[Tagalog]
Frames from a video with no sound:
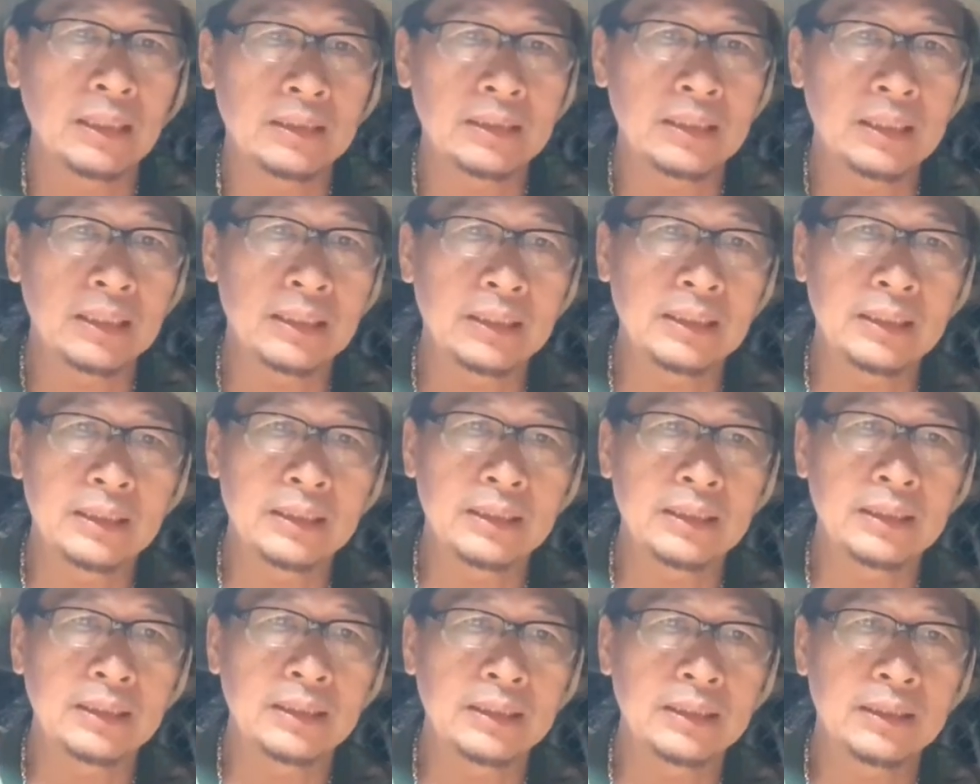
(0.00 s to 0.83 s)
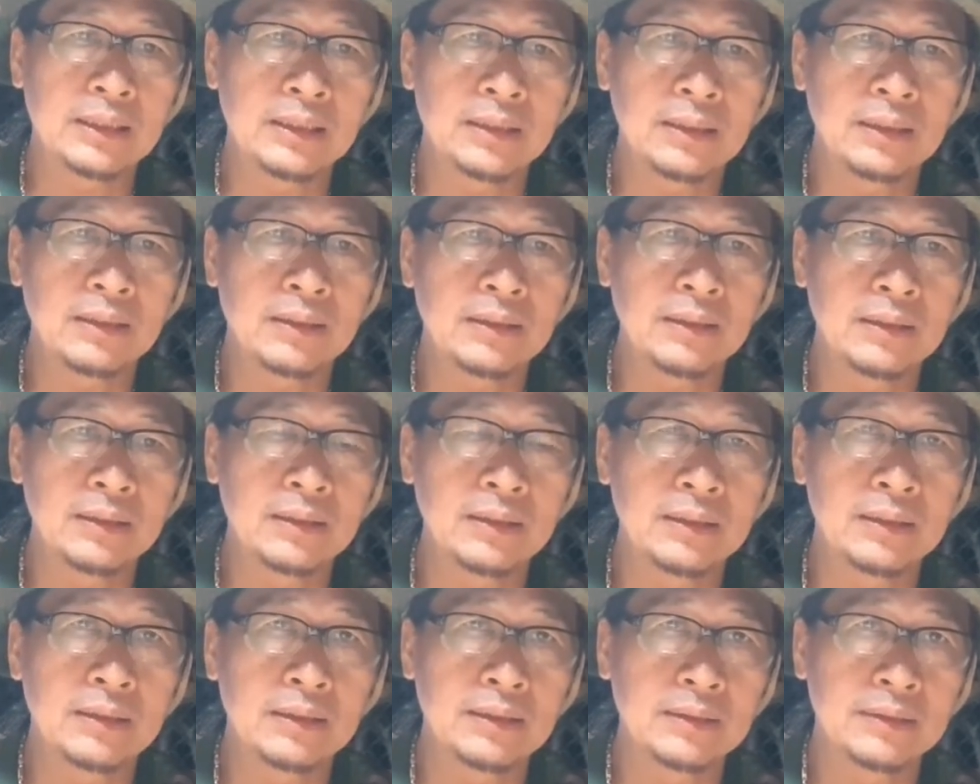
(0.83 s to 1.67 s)
At, uh,
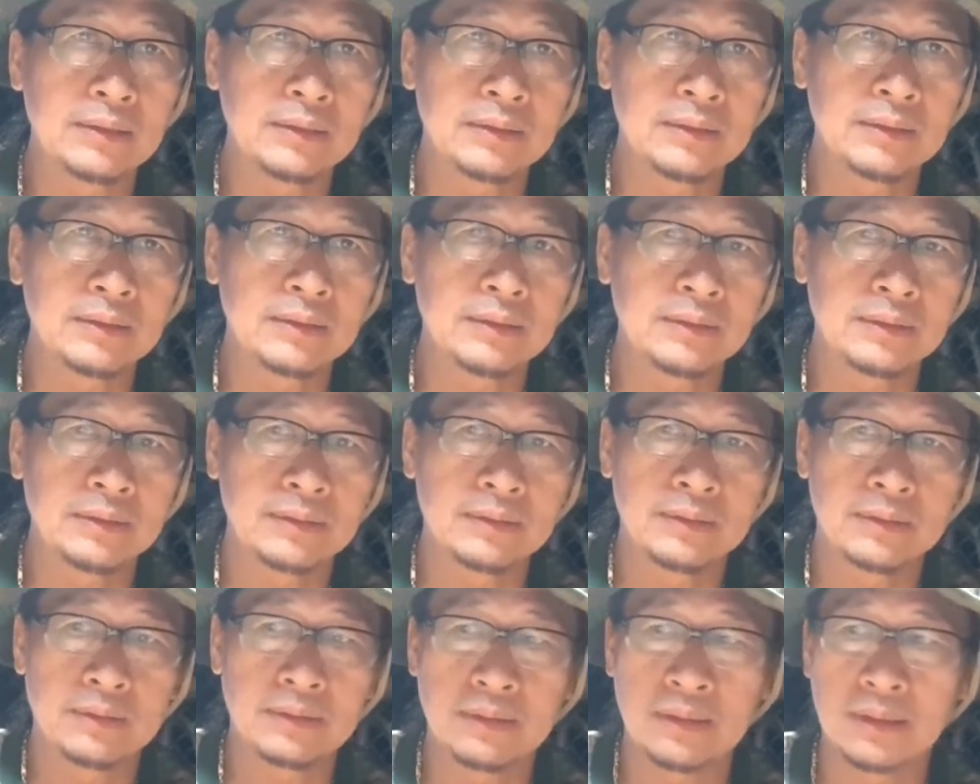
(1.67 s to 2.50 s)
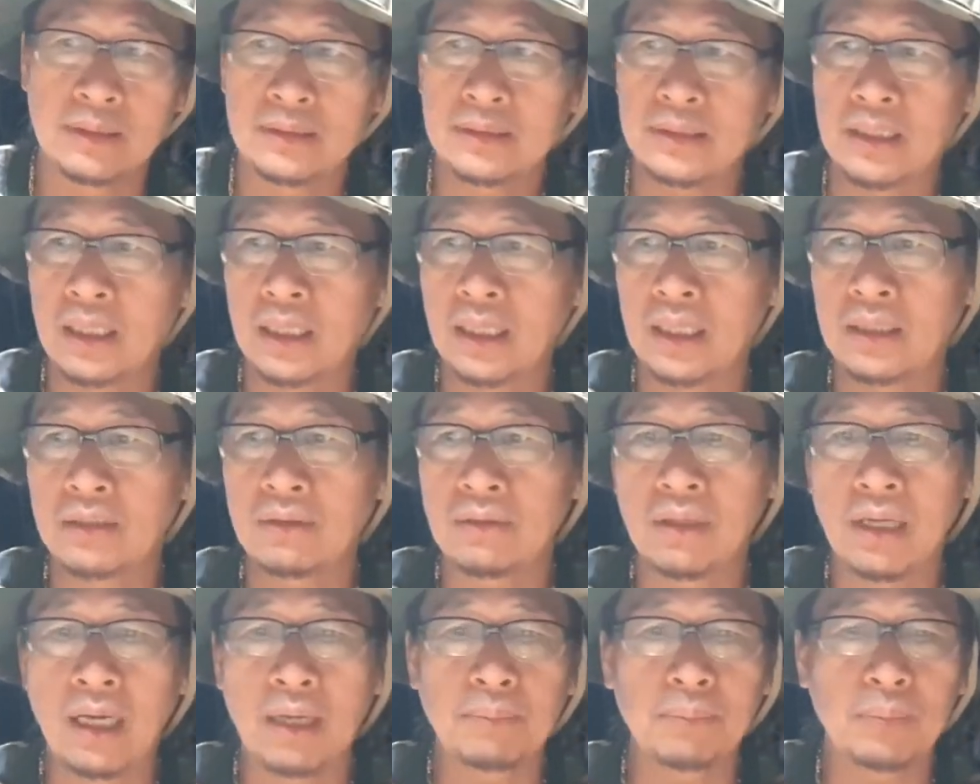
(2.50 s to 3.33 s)
isang ano
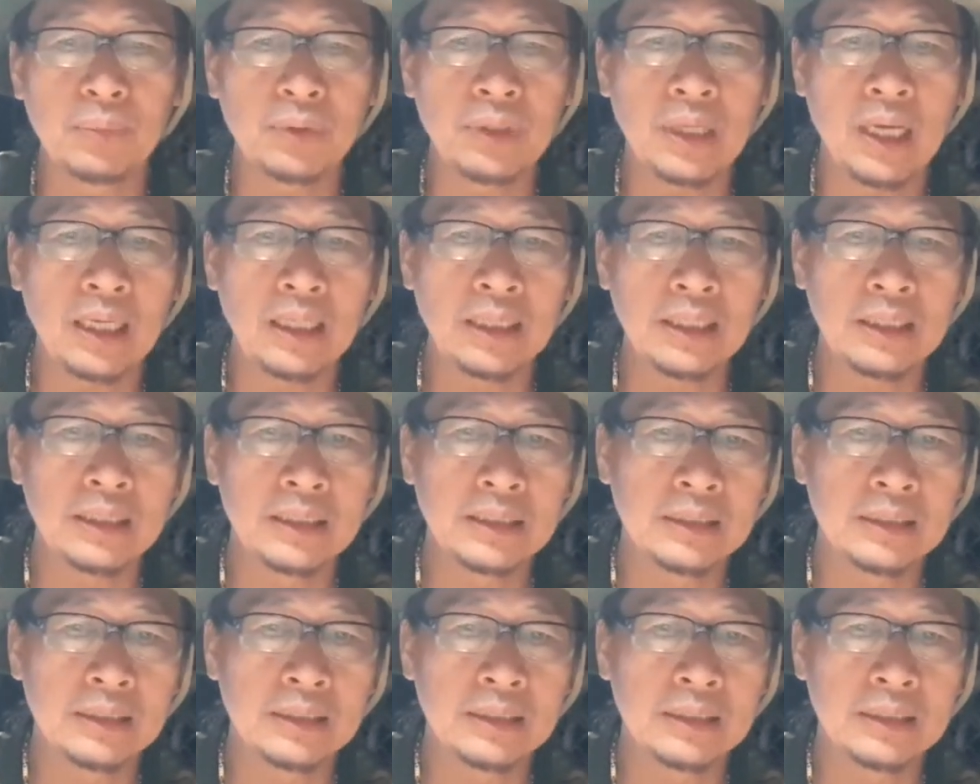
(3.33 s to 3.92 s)
lang po yan.